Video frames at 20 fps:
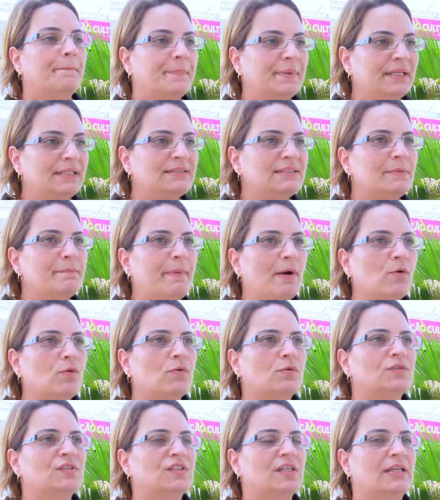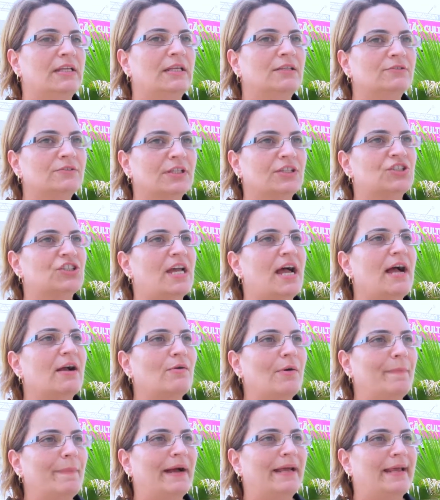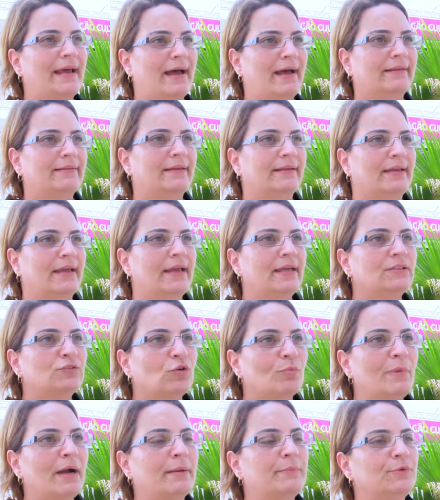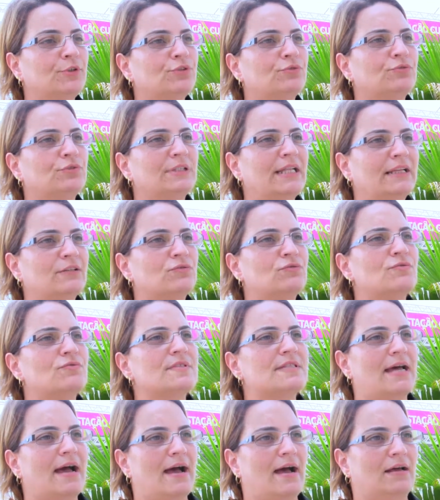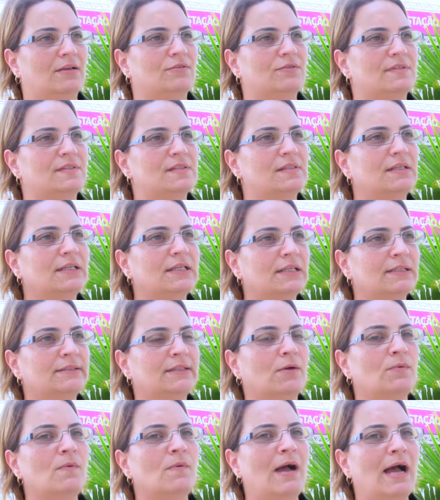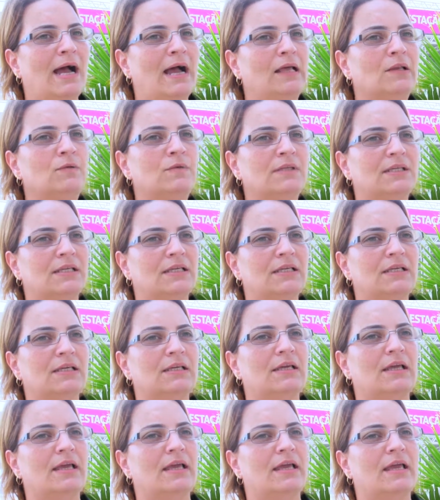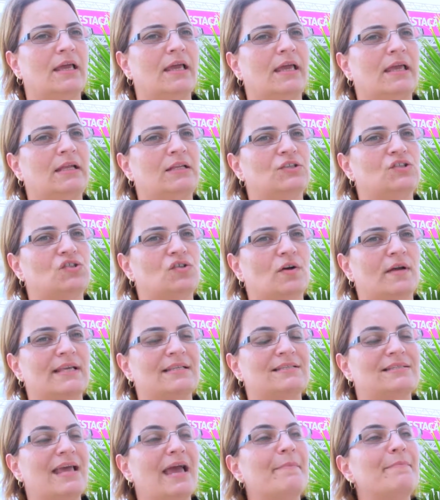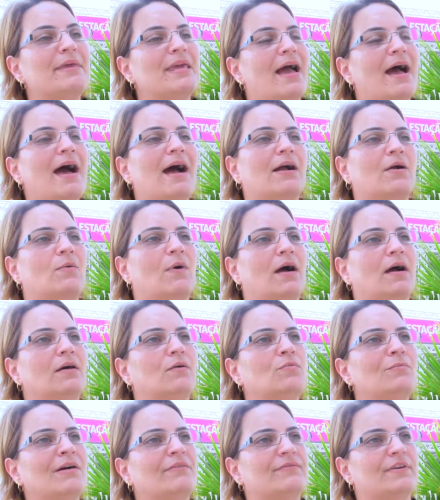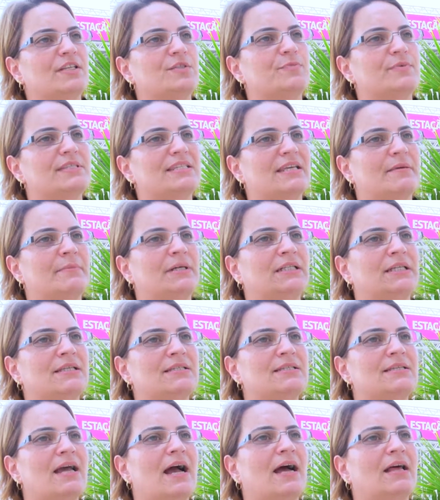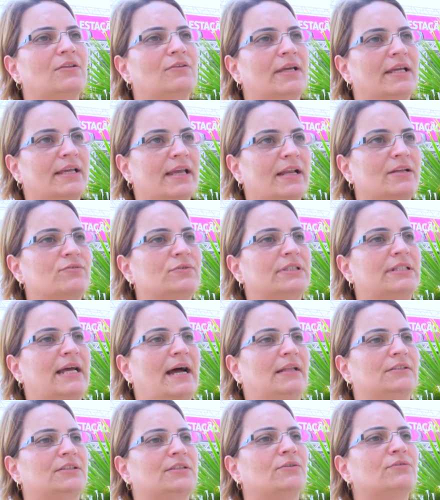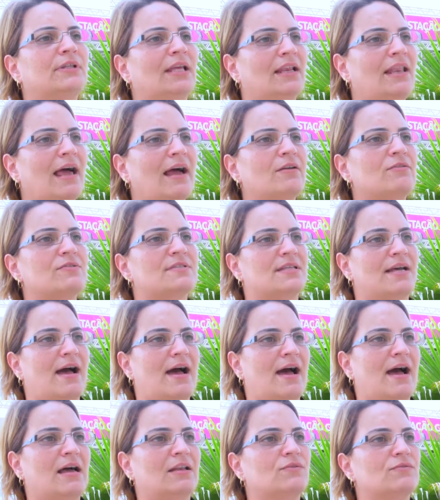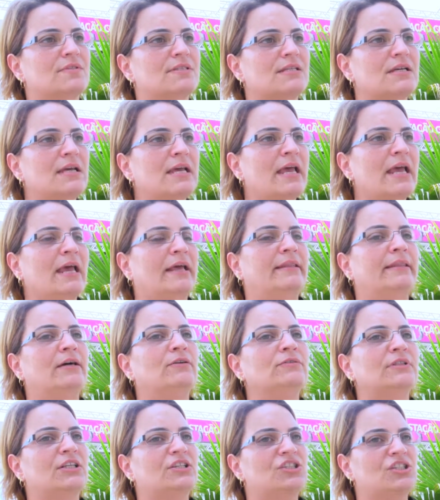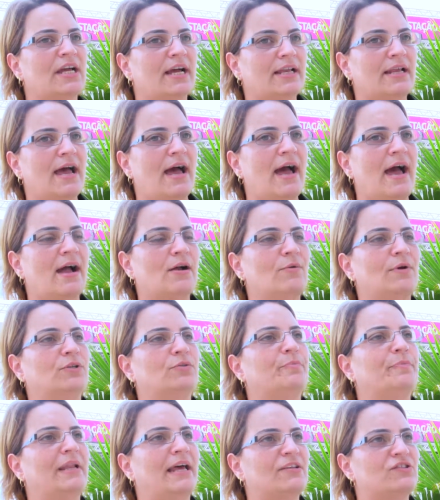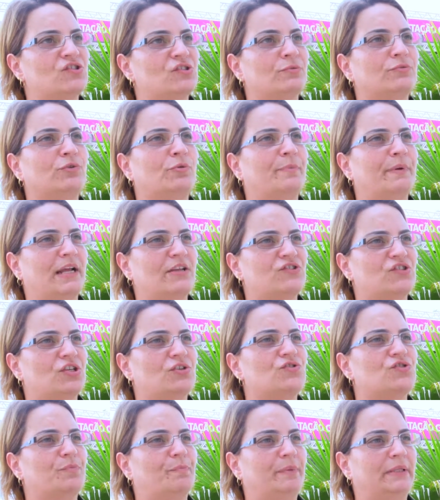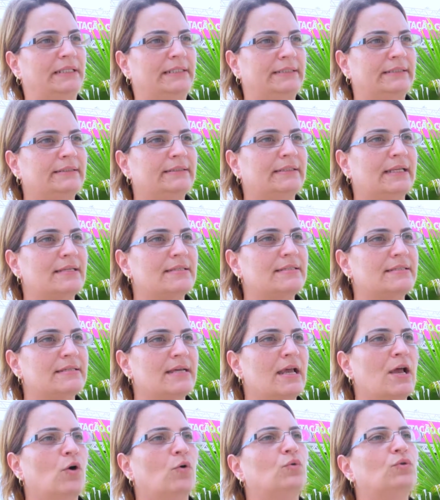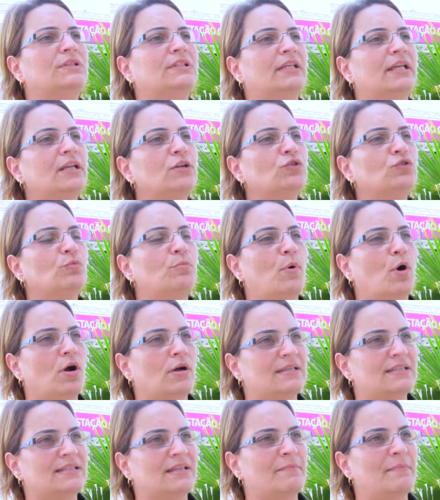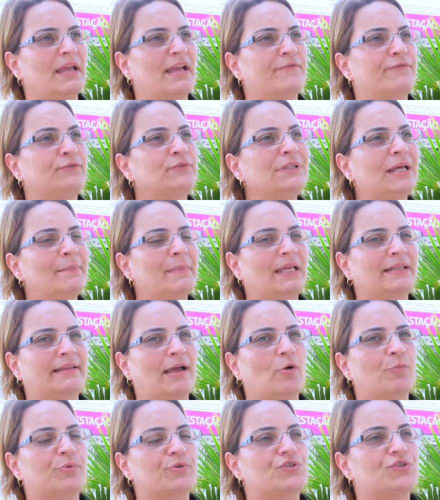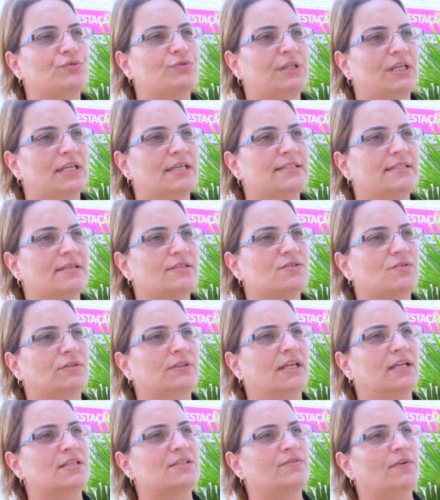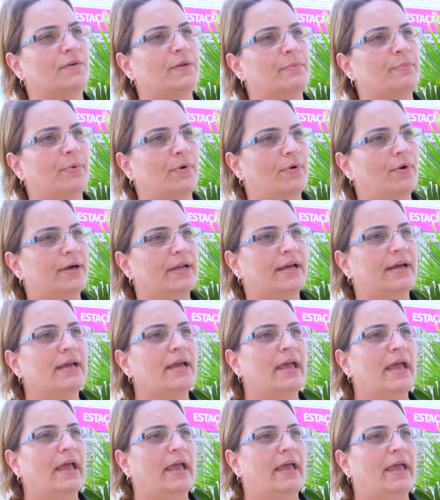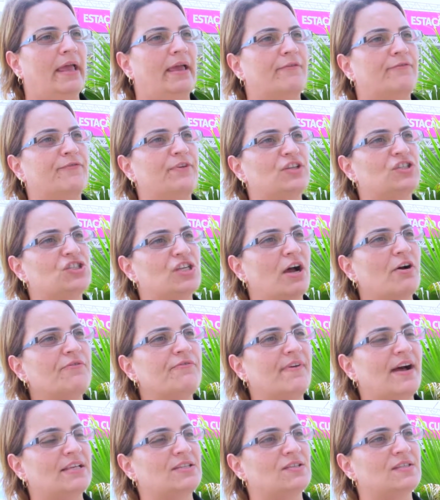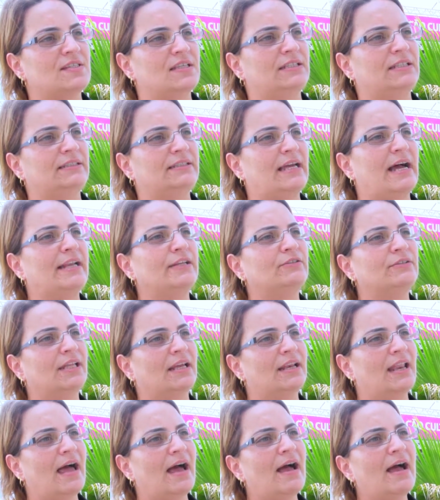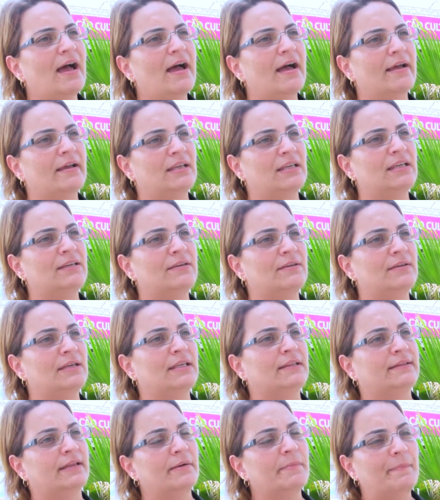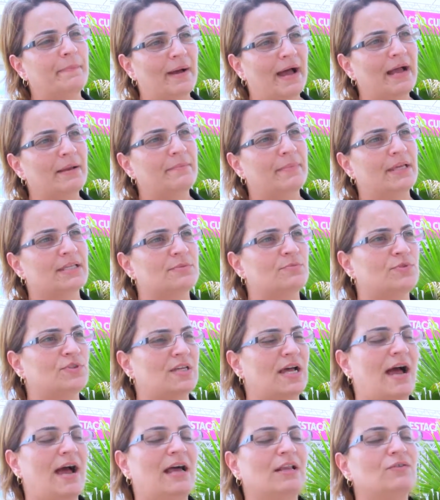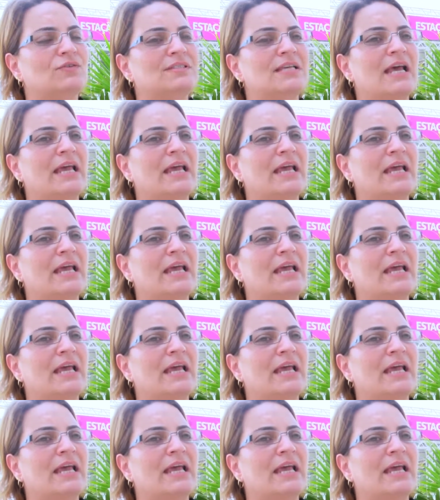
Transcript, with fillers: principal conselho é não deixar a água parada né, e tomar muito cuidado com os ralos. Então um ralo que é, ele só recebe água uma vez por semana, esse ralo requer cuidado. Então telar os ralos, não deixar água no, plat, no pratinho de plantas. O trilho do box também é fundamental para os turistas quando eles vão embora, é, fechar o vaso sanitário, telar e, e, tampar mesmo os ralos